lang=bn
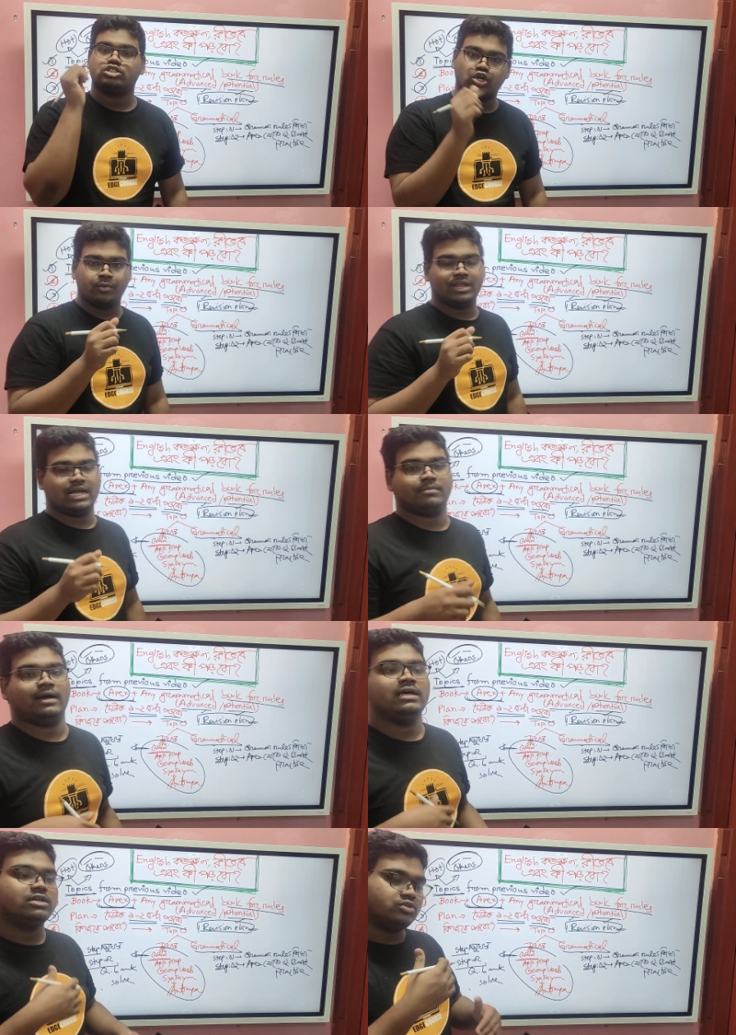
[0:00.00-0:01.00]
সময়
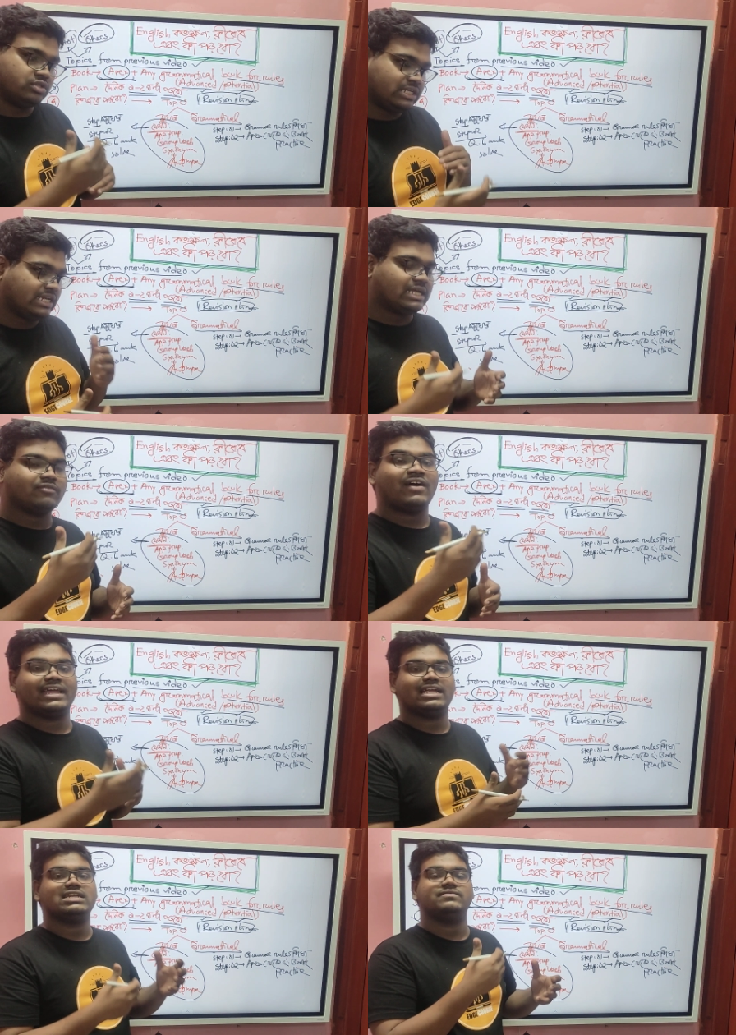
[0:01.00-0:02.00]
রাখবা সো সেটা
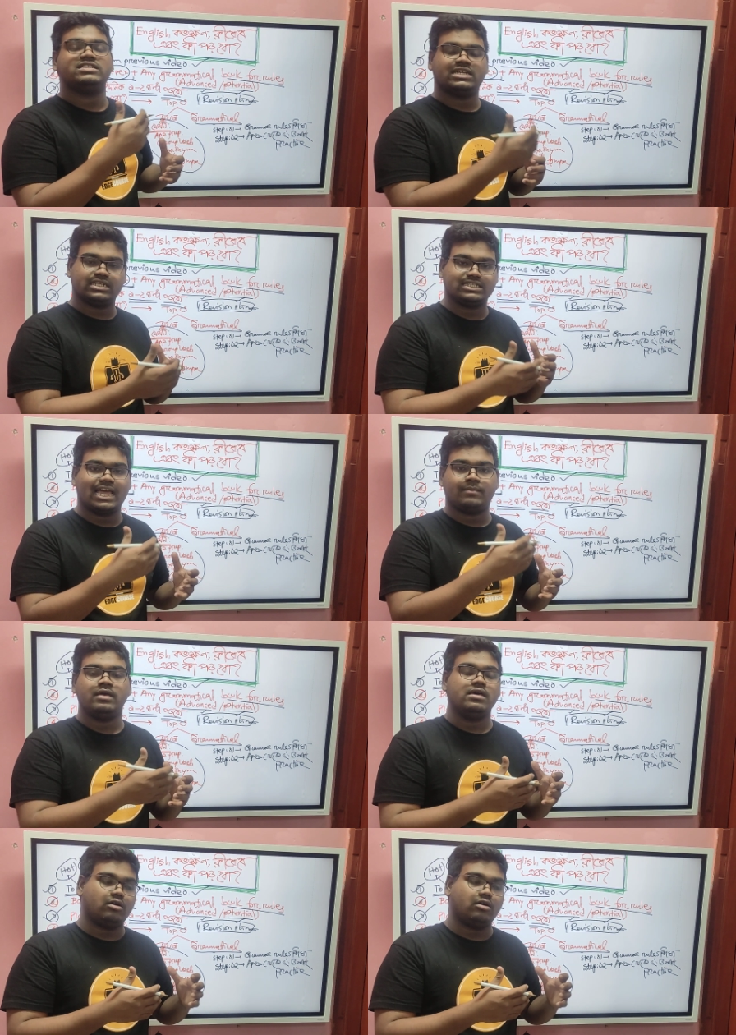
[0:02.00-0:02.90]
ফাইনাল রিভিশনের টাইম